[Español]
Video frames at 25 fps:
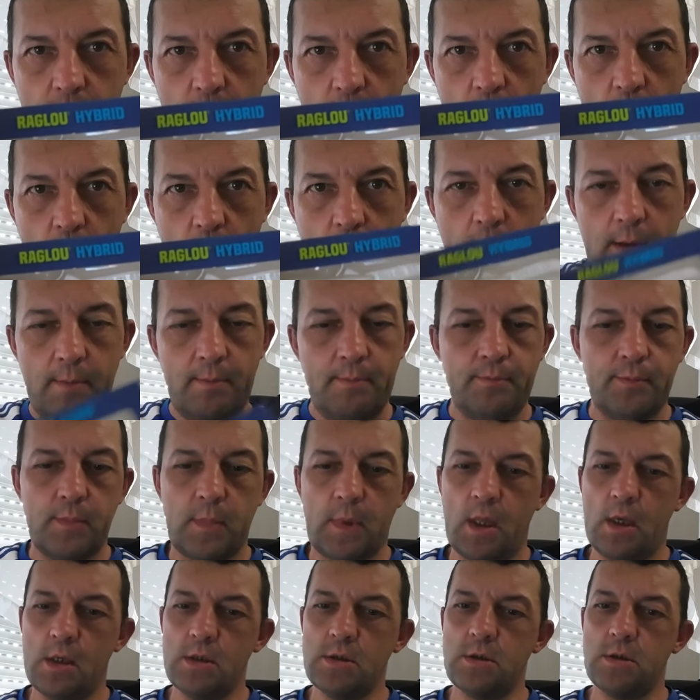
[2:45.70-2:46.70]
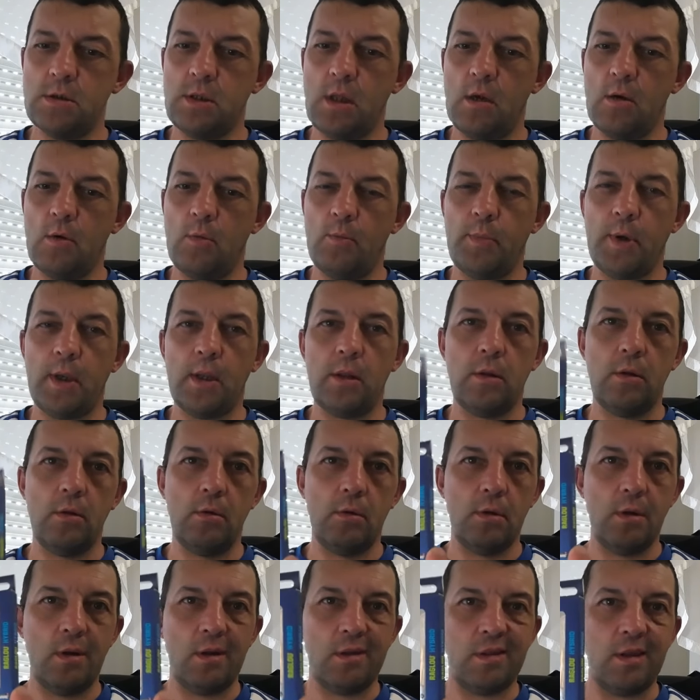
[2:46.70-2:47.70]
¿Ok? Este tiene un
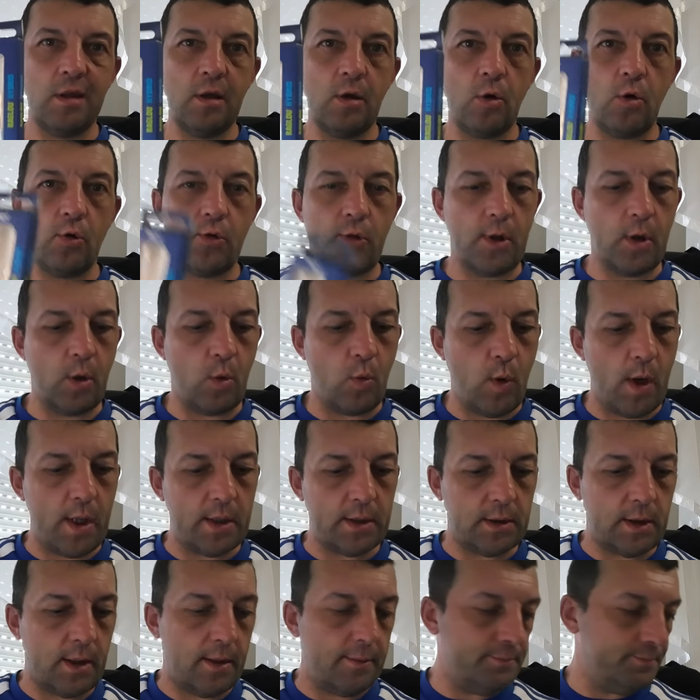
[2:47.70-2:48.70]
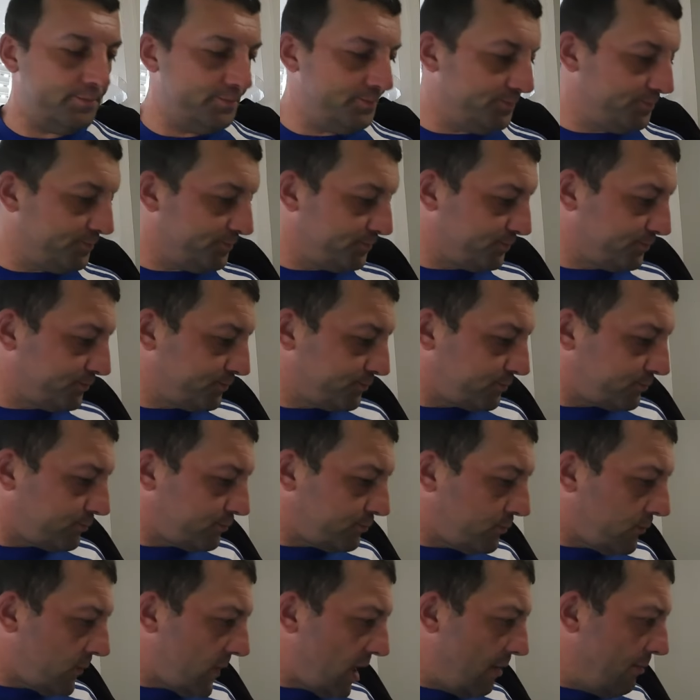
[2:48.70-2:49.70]
precio de 5,50.
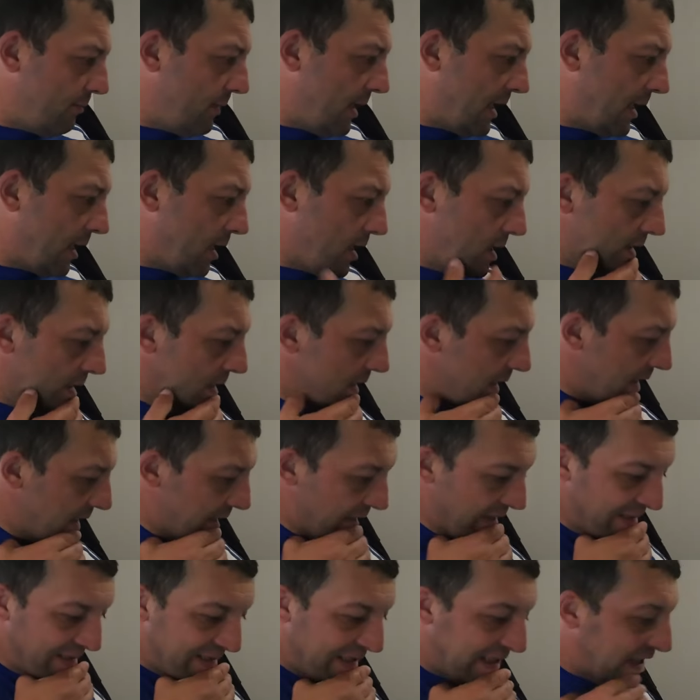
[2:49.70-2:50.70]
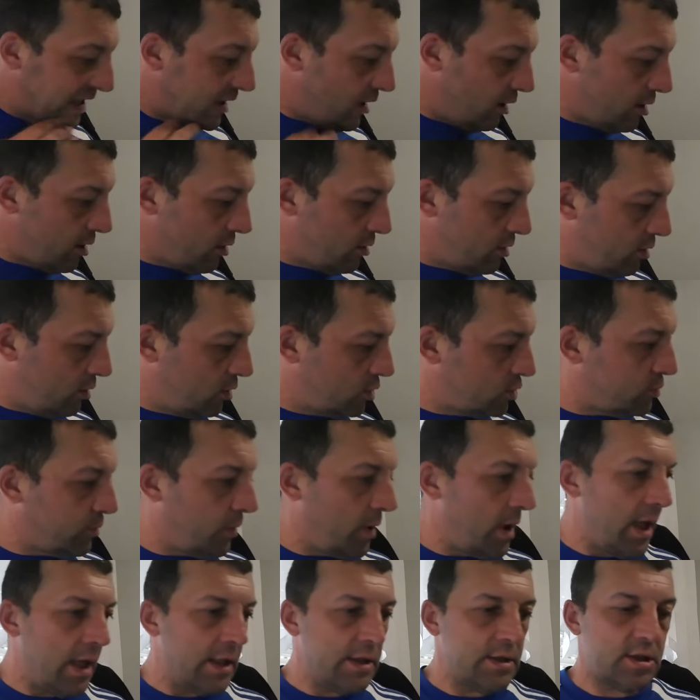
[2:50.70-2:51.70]
Vale. Ahora os
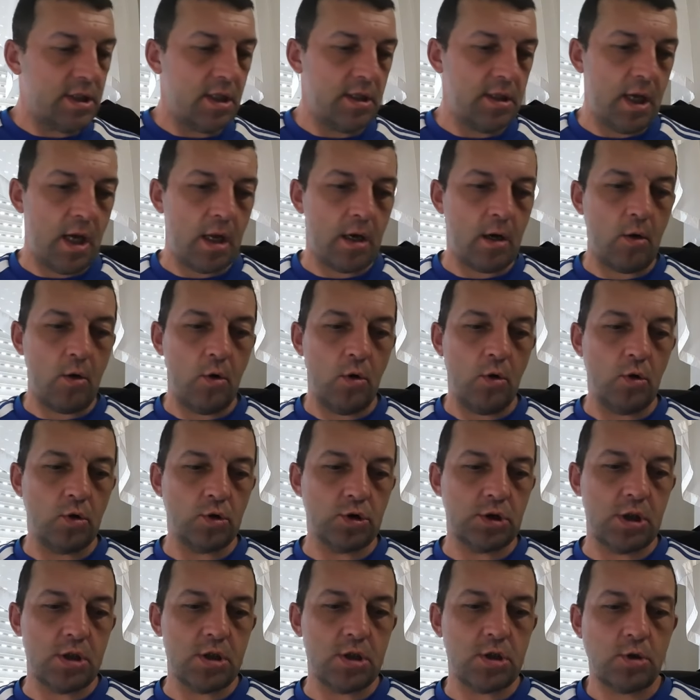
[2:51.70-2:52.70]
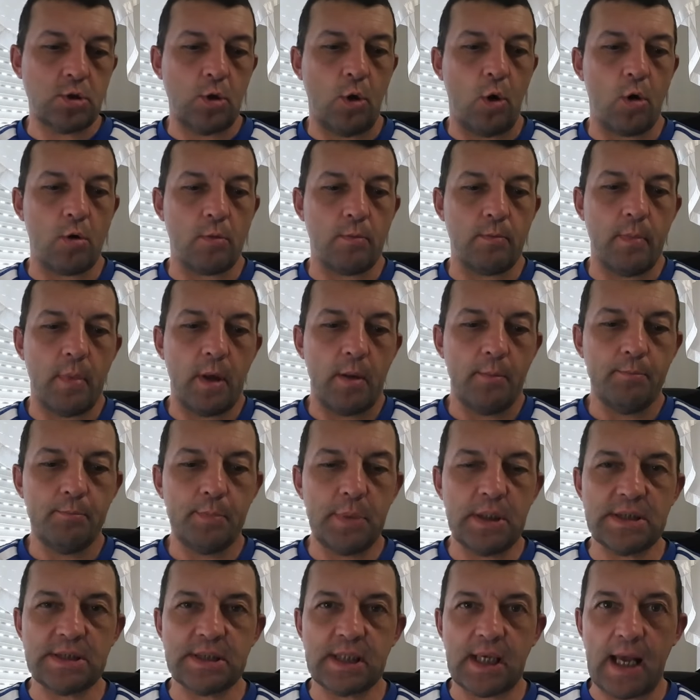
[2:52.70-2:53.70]
voy a enseñar los Storm
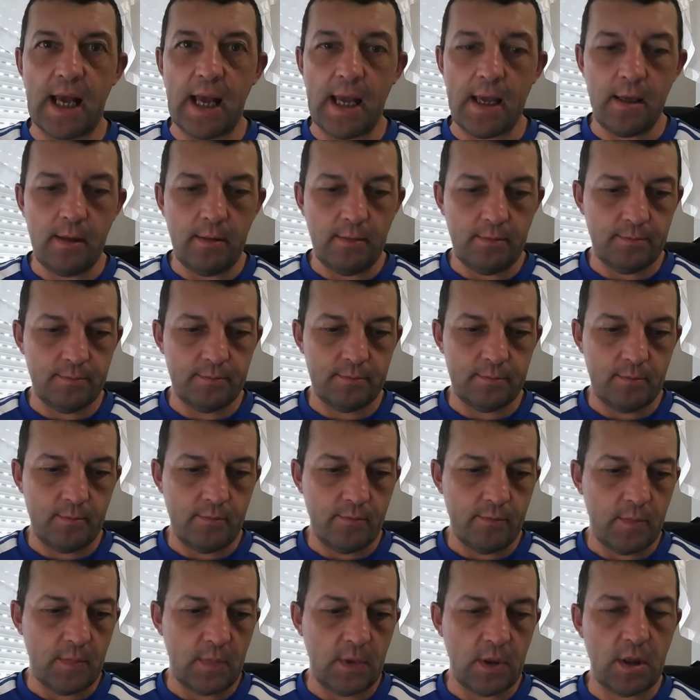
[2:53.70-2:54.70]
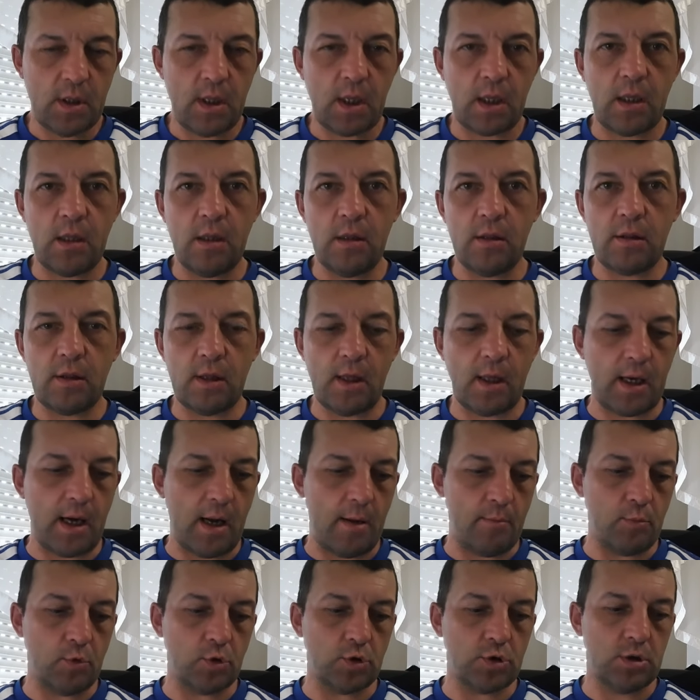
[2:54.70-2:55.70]
Biscay de 15
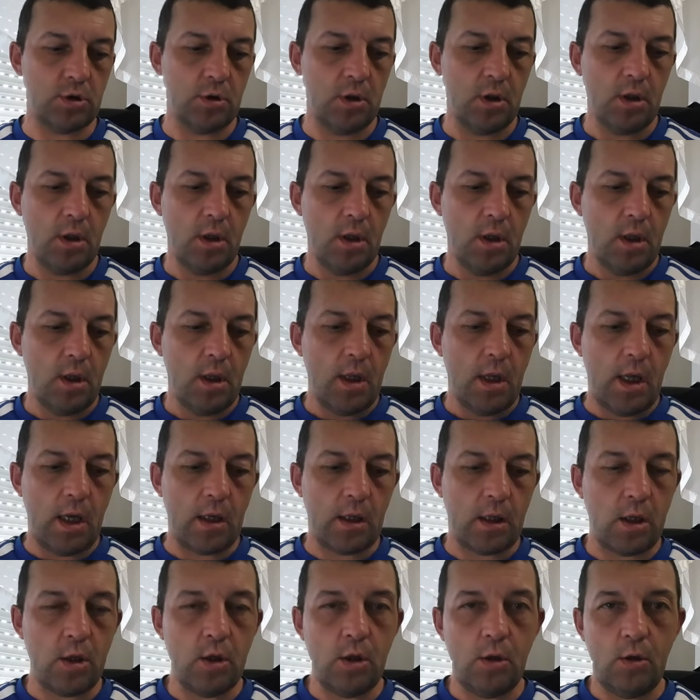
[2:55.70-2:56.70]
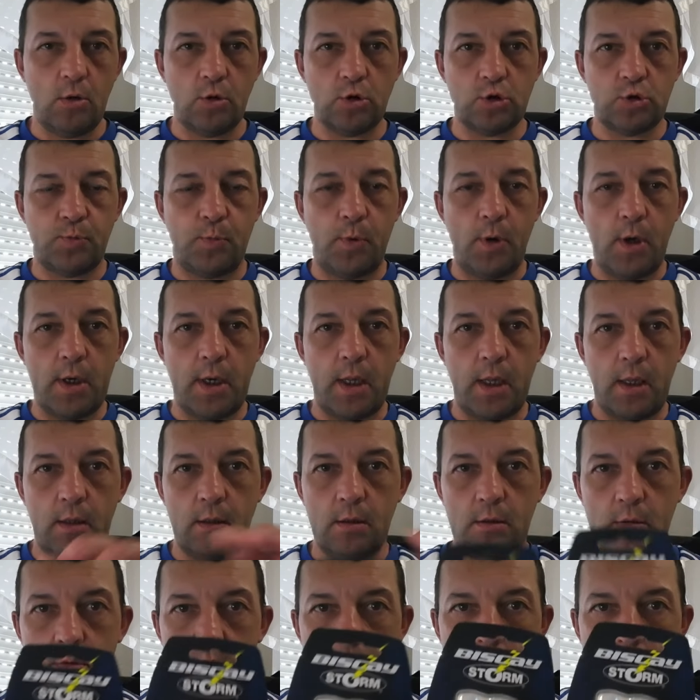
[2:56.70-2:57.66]
gramos. Aquí os pone